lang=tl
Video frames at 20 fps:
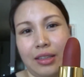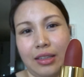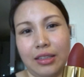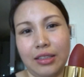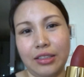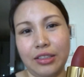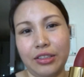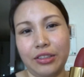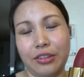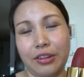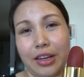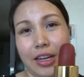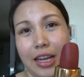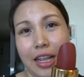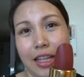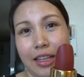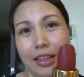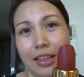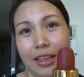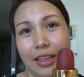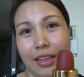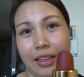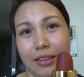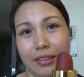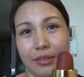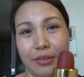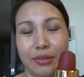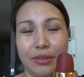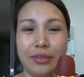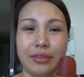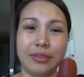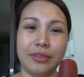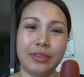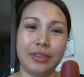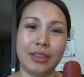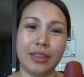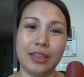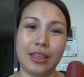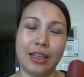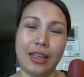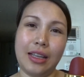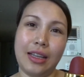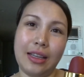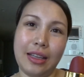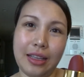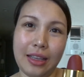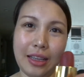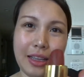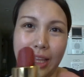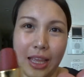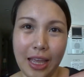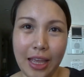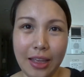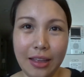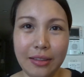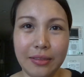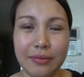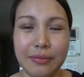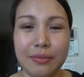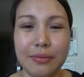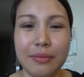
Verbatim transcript: Isa try natin. Okay?